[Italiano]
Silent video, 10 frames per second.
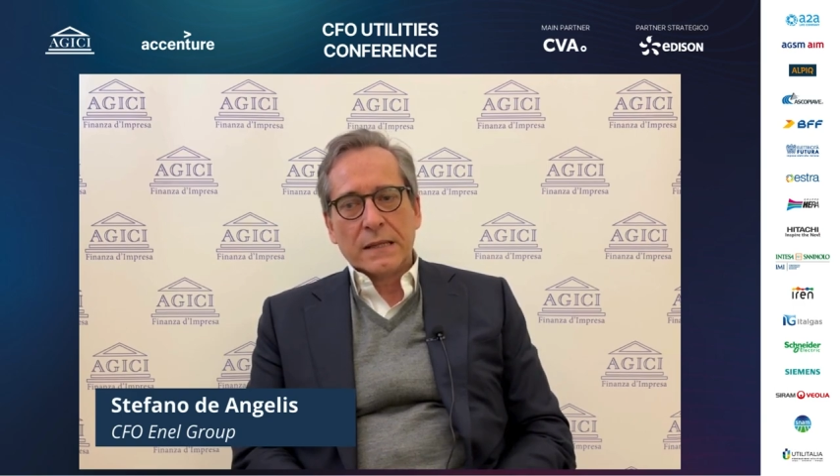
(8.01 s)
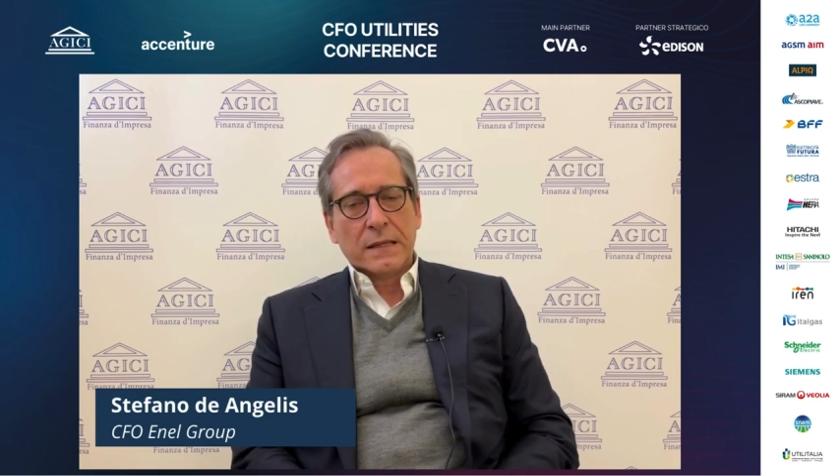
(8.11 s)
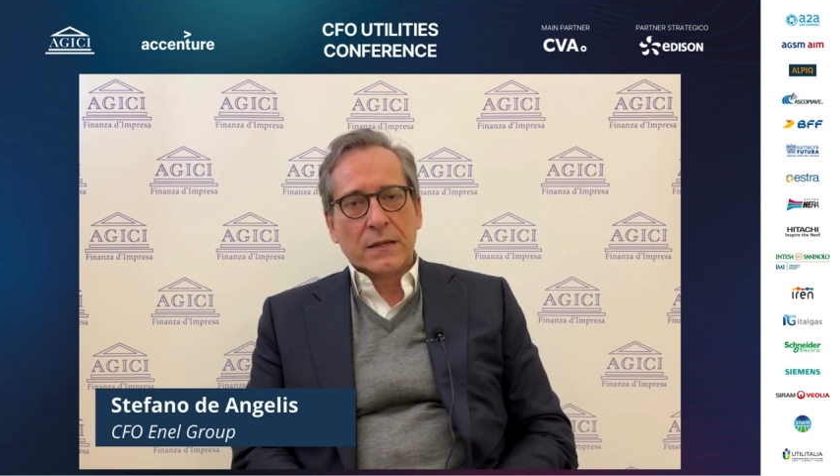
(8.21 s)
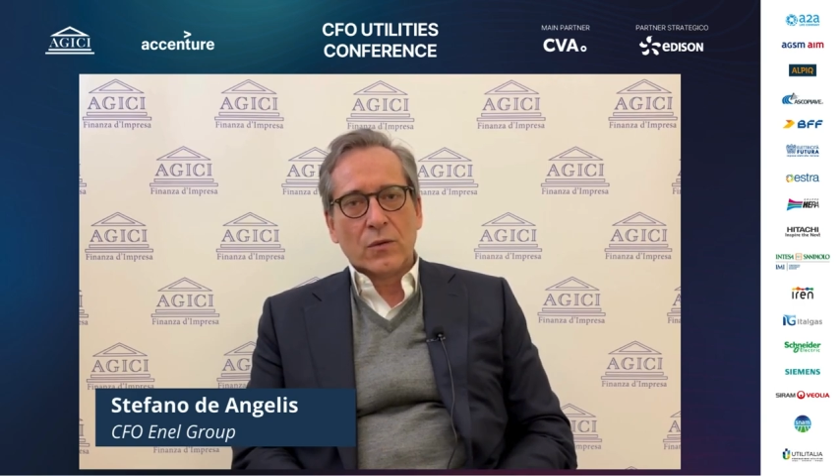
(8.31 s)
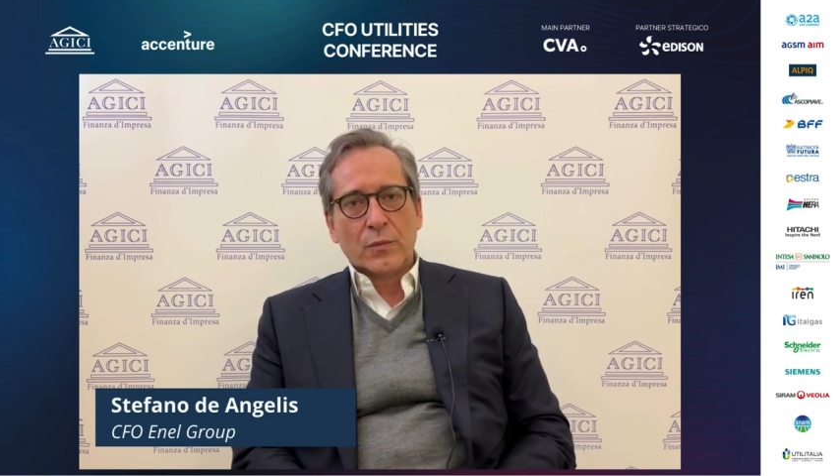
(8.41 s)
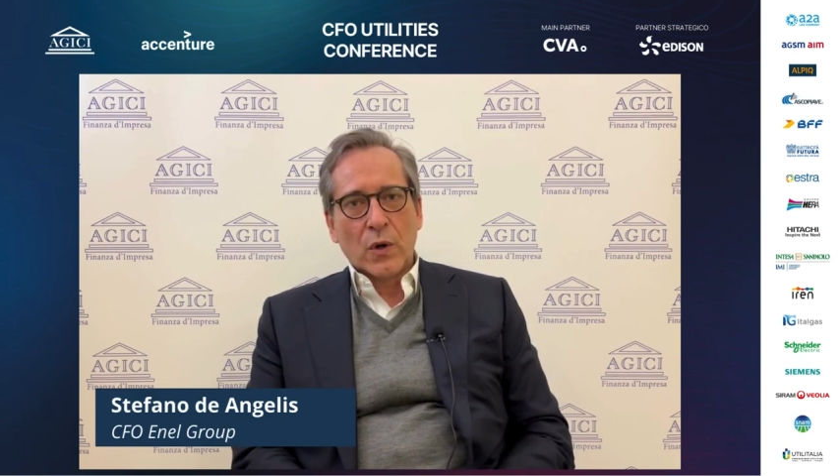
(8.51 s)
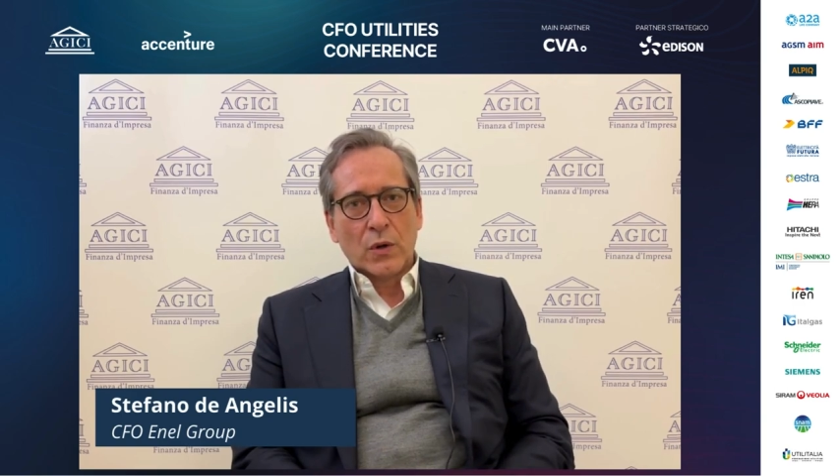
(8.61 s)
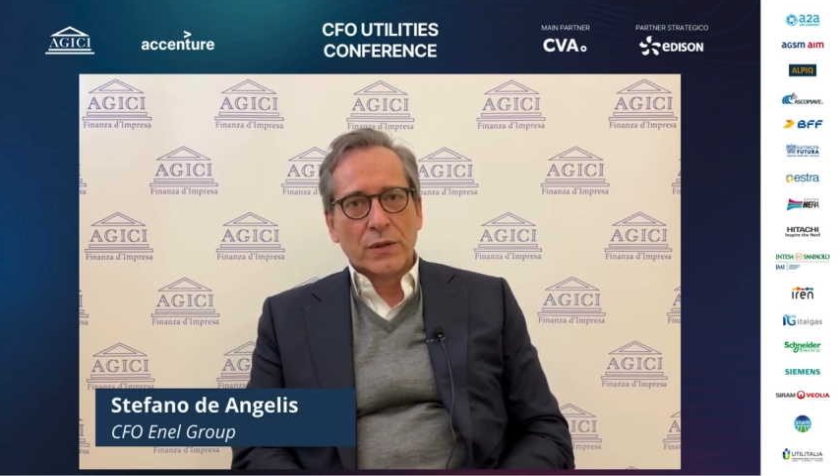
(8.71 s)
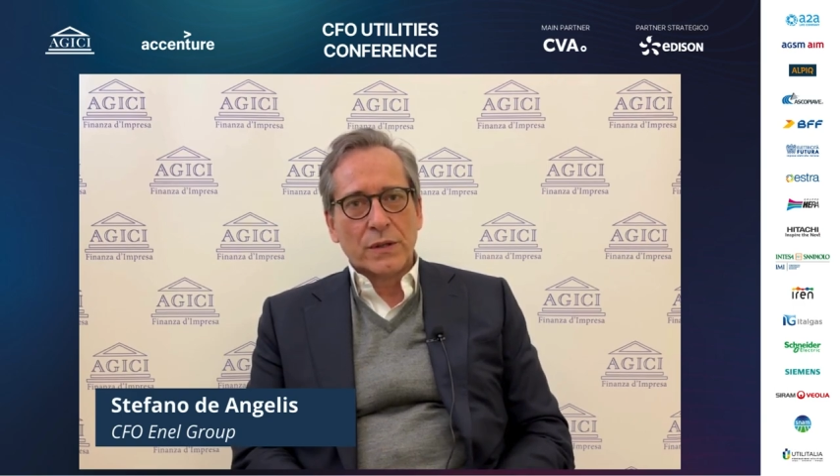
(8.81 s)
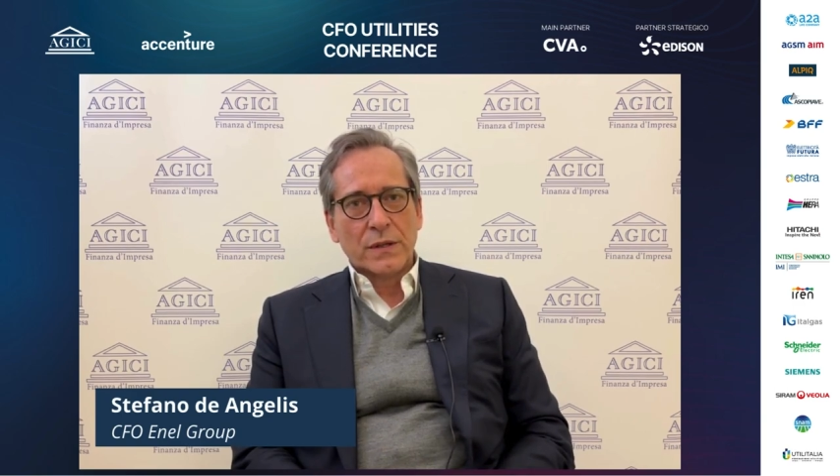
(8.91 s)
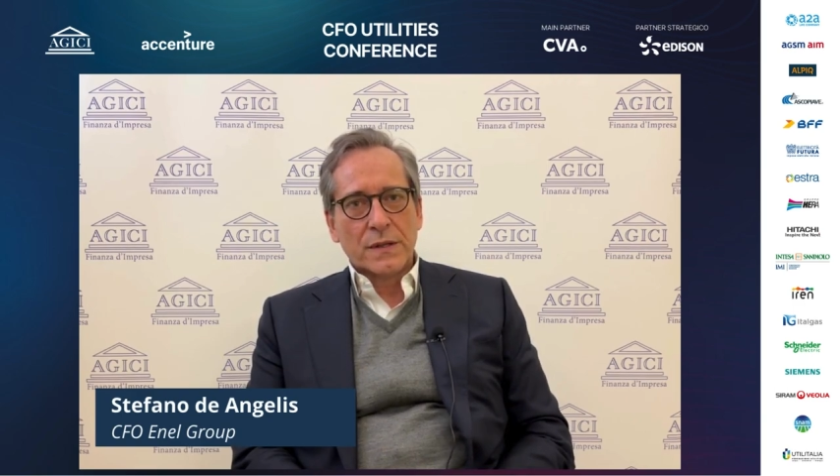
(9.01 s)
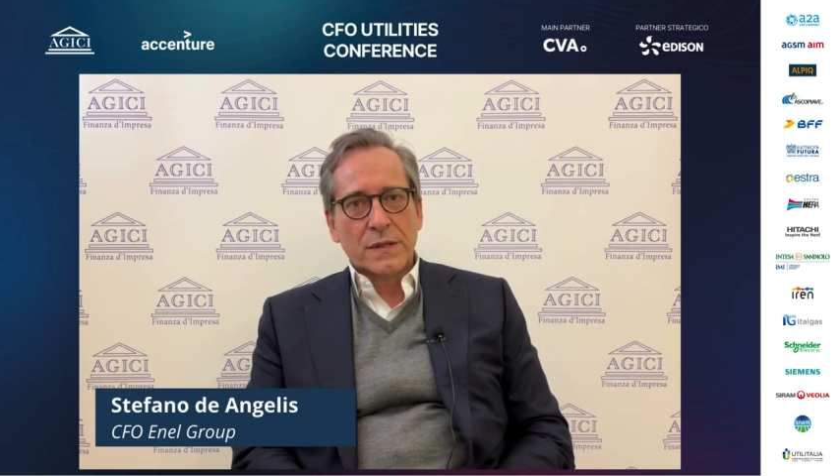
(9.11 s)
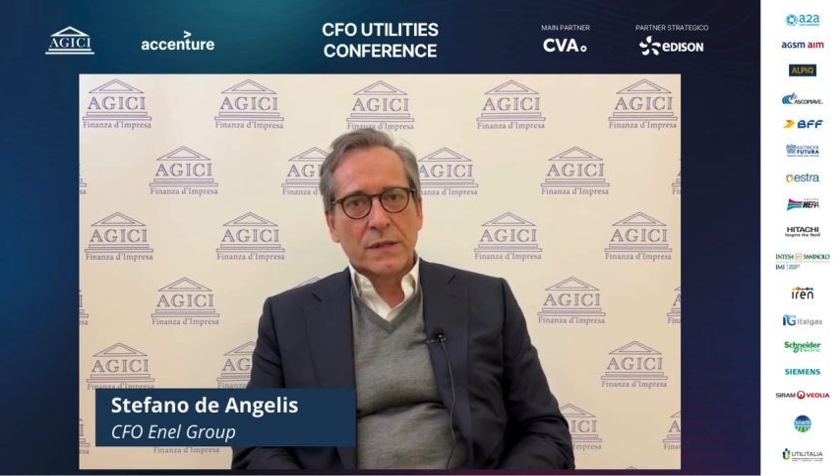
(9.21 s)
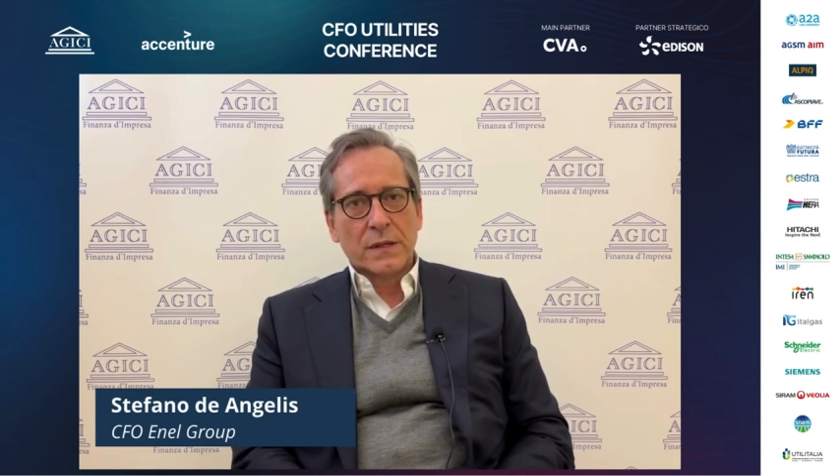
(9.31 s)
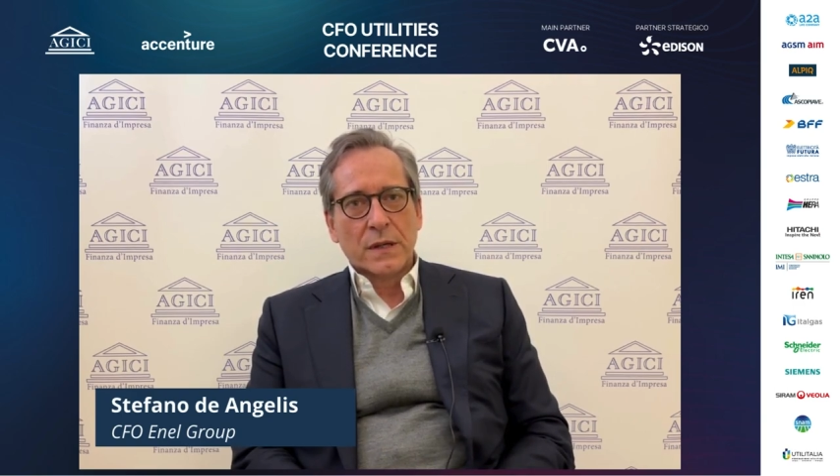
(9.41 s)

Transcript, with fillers: delle commodities